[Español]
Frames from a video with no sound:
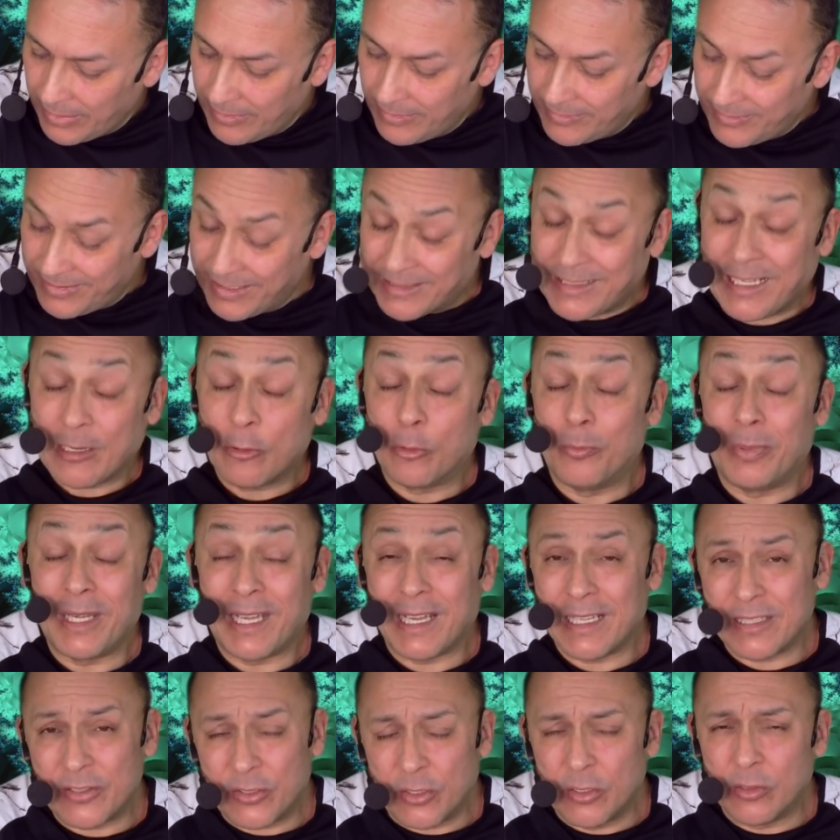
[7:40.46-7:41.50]
Ciertas
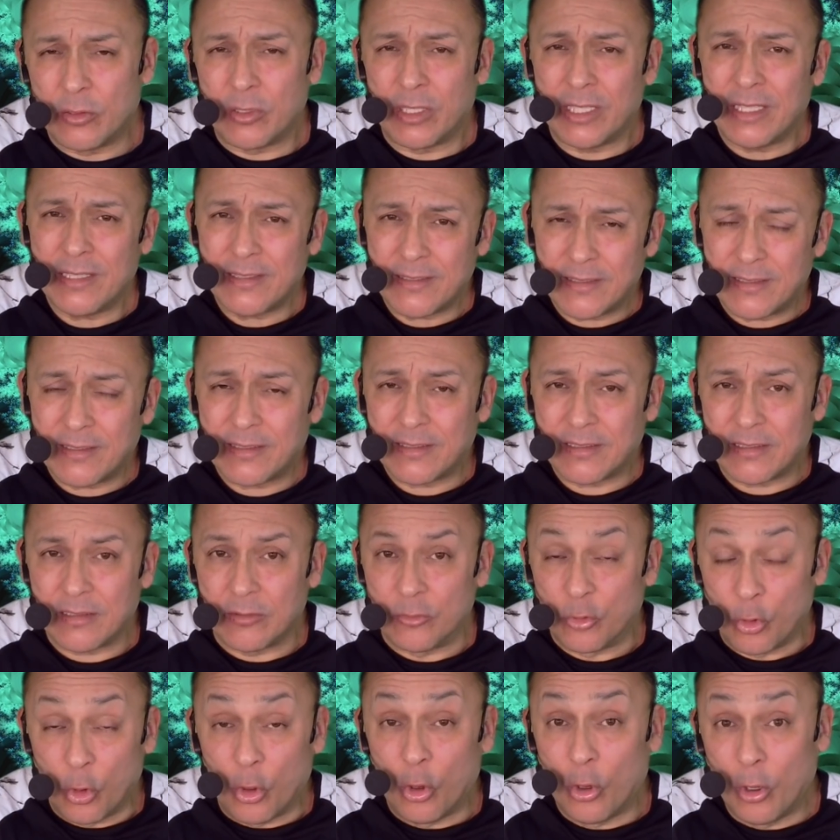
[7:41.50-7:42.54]
complicaciones
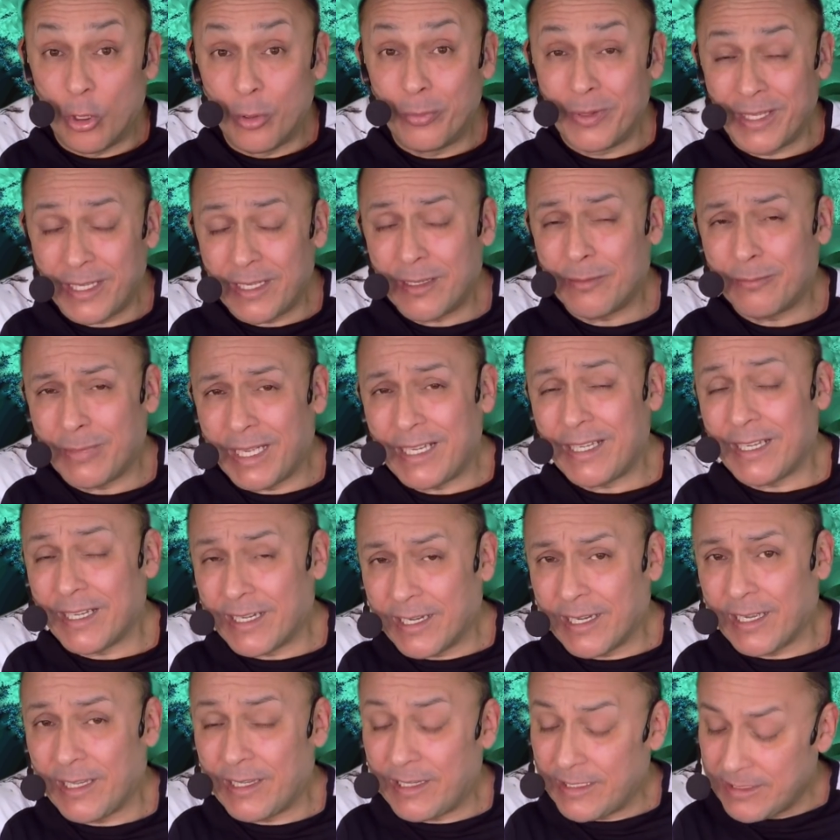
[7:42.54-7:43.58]
no bien
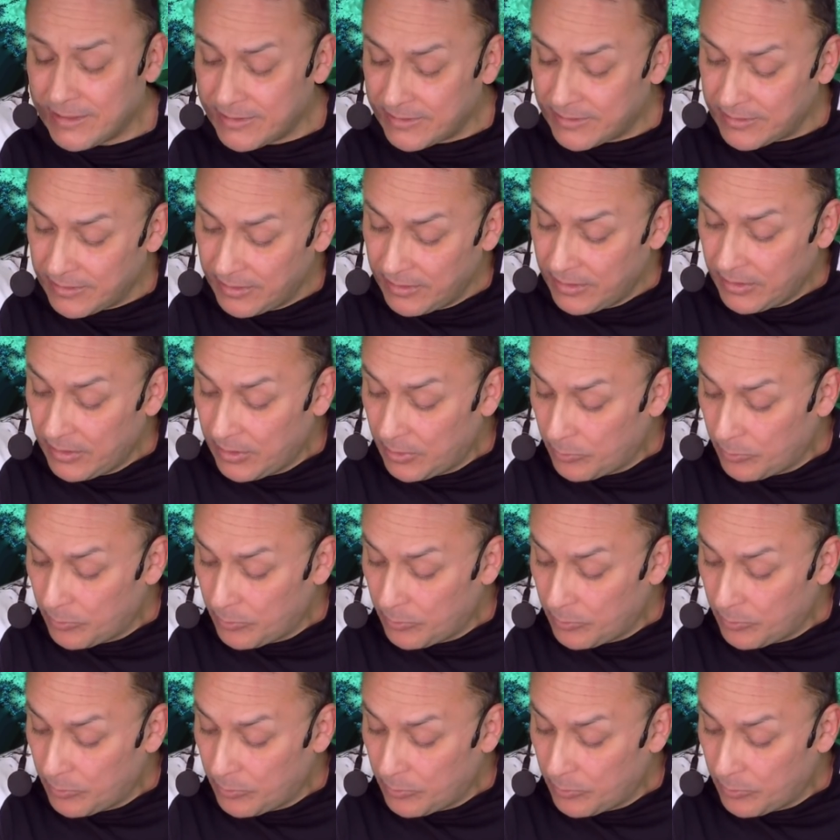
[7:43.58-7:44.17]
manejadas